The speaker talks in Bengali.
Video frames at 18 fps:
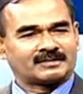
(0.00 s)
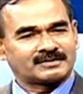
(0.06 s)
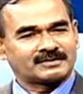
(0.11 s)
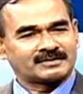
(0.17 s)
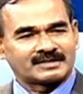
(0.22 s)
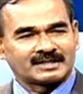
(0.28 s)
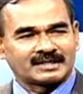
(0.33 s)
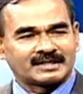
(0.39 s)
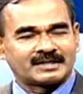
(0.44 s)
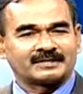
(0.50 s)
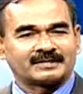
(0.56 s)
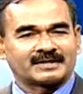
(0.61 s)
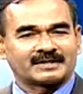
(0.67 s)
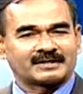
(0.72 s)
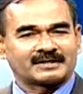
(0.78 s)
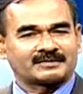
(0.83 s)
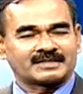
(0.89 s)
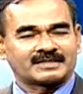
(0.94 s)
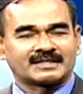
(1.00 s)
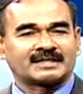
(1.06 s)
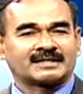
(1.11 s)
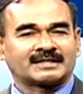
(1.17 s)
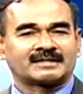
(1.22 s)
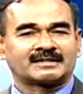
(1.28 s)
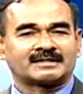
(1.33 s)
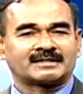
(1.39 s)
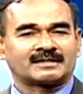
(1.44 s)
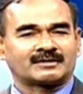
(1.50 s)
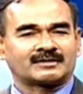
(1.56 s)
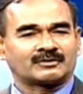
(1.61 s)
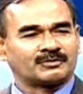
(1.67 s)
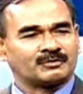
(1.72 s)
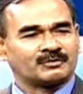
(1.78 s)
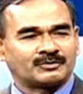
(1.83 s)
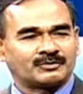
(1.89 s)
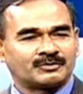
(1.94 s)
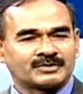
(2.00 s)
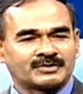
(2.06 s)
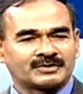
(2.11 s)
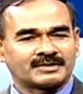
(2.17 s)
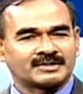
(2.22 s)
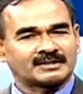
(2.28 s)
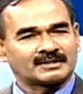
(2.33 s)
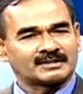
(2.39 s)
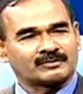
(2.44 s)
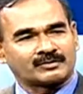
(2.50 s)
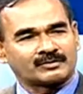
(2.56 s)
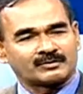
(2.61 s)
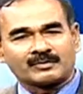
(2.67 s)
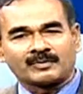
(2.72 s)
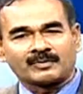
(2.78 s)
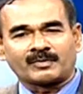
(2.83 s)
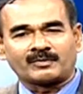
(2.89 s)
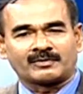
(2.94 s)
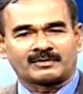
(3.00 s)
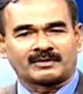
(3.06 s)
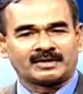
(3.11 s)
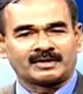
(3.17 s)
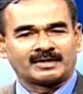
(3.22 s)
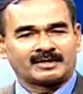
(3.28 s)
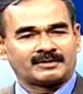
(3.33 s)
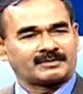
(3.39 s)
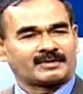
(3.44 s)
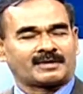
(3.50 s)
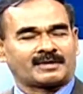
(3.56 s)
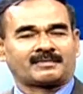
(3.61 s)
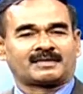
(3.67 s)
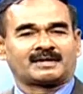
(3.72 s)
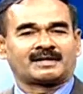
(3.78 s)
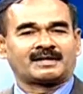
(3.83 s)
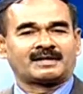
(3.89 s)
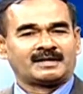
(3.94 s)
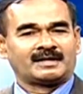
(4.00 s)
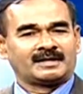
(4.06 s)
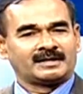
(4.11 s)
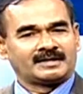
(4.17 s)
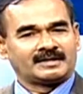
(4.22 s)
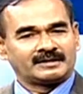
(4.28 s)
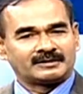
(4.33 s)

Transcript: যেমন ছেলে মেয়েরা বা শিক্ষার্থীরা খুব খুশি হয়েছে তেমন অভিভাবক এবং আমরা